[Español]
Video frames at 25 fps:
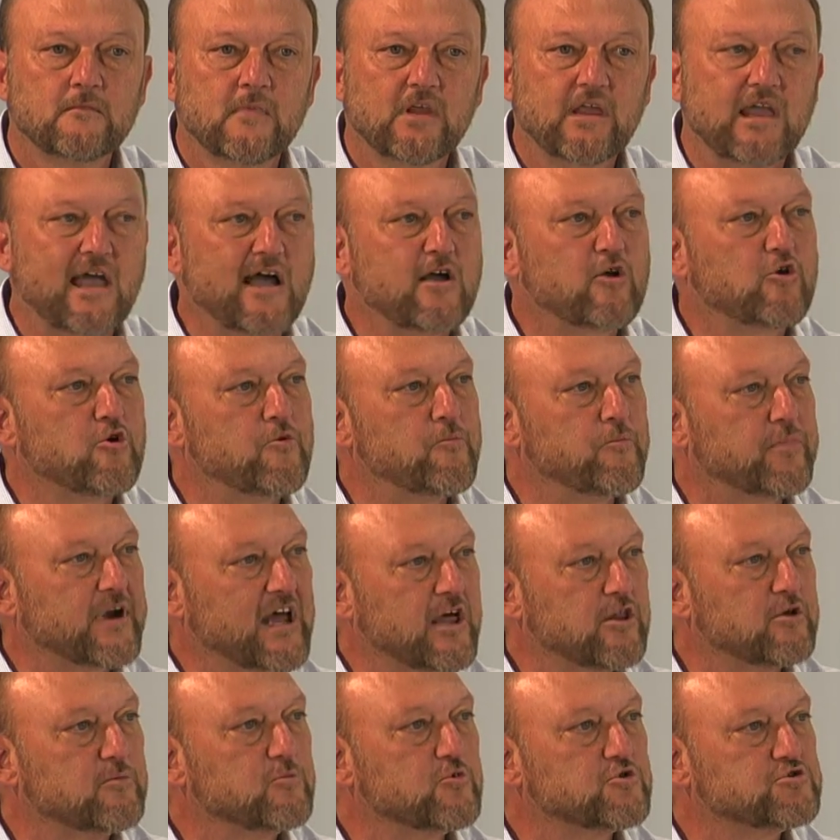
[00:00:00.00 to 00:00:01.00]
que han
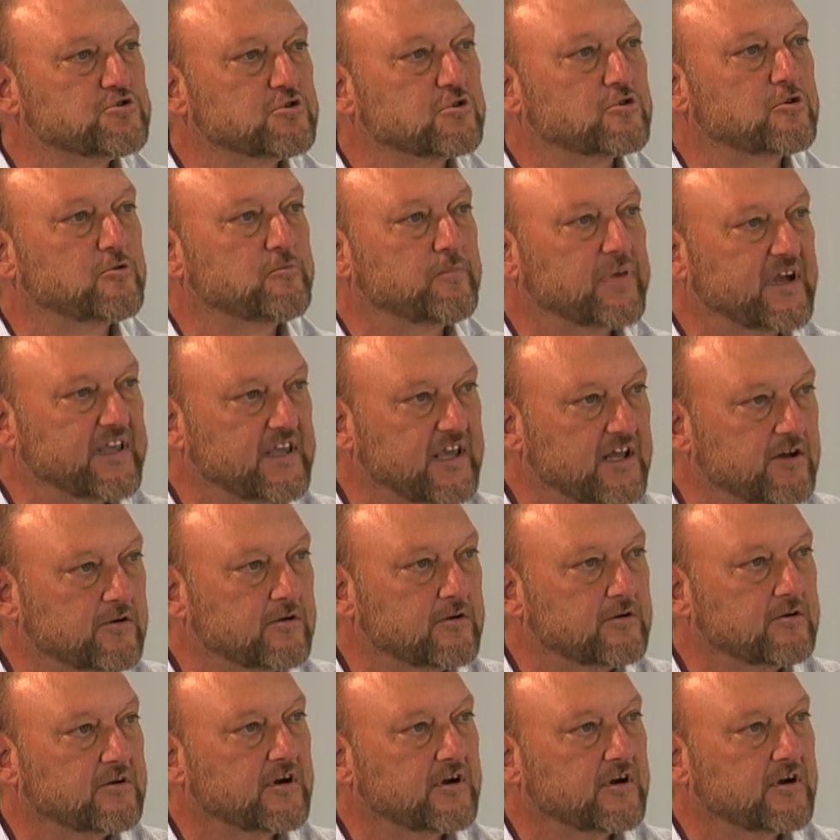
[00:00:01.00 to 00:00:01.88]
comprado muchos compañeros